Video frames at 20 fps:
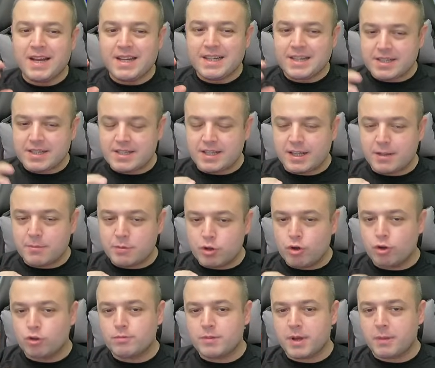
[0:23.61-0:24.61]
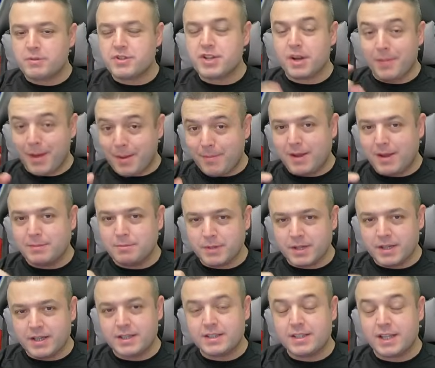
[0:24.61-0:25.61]
Kısa da bir yorum yapacağım. Hemen
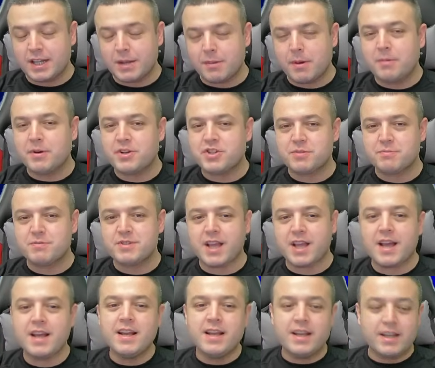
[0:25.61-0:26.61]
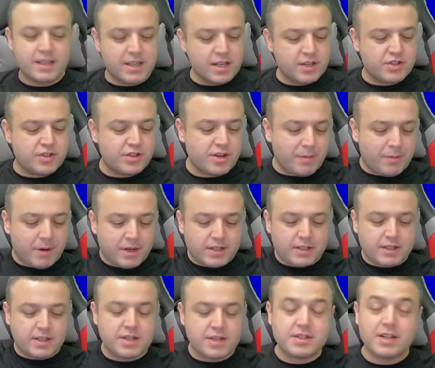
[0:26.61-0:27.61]
e, deneme maçımıza geçeceğim
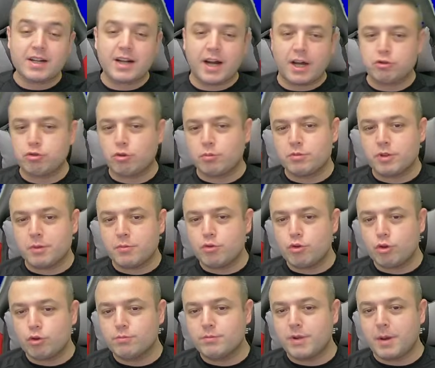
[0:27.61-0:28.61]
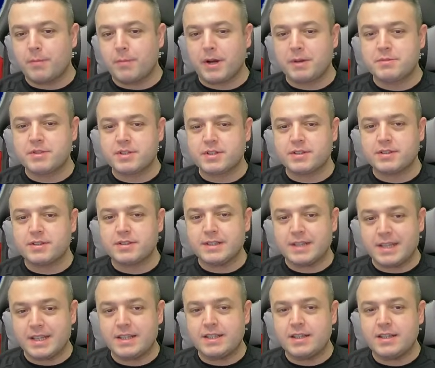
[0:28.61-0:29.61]
arkadaşlar. Kadromu da bir yorum yapar mısın
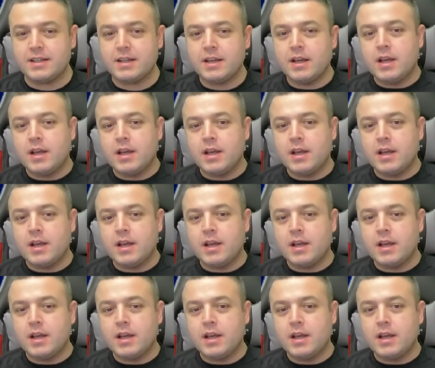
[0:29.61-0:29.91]
dedi.